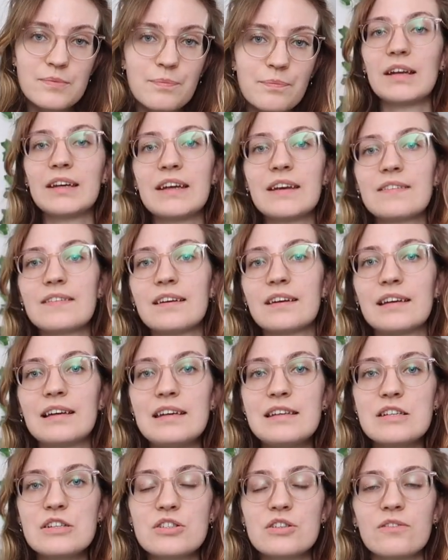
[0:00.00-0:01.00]
Denn gestern in
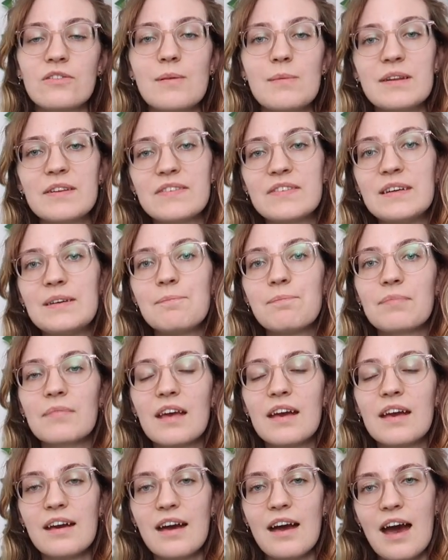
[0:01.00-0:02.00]
klinische Pharmazie
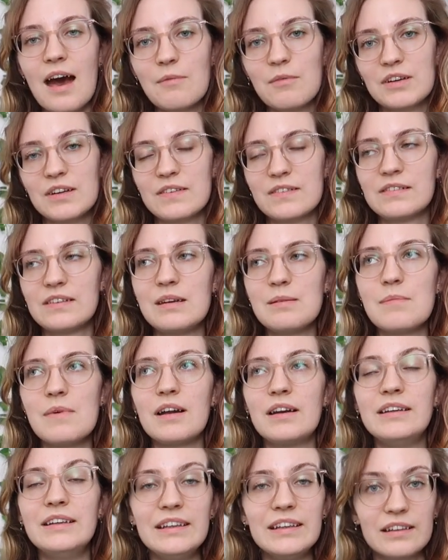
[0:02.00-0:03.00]
haben wir das Thema
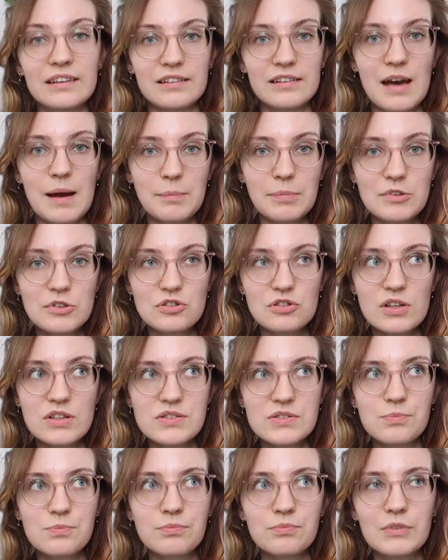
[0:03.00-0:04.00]
Niere
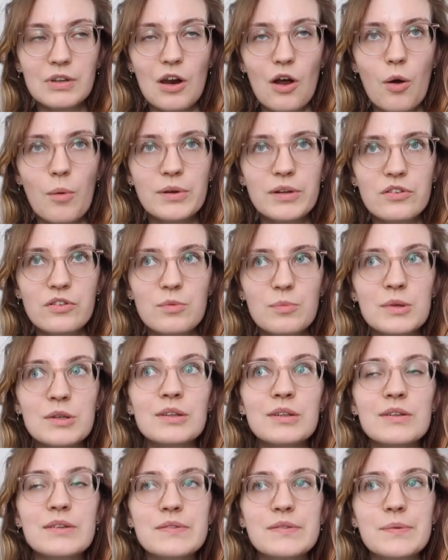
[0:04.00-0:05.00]
abgeschlossen, glaube ich
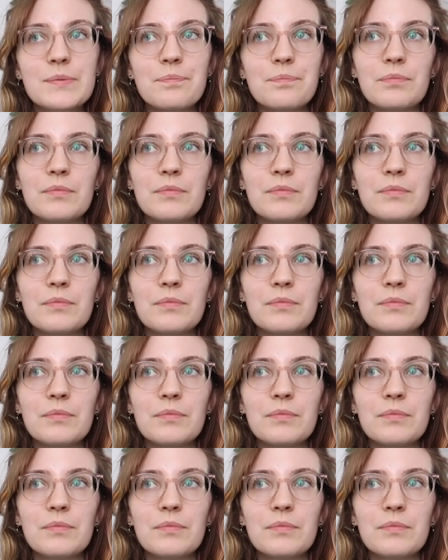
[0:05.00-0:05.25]
zumindest.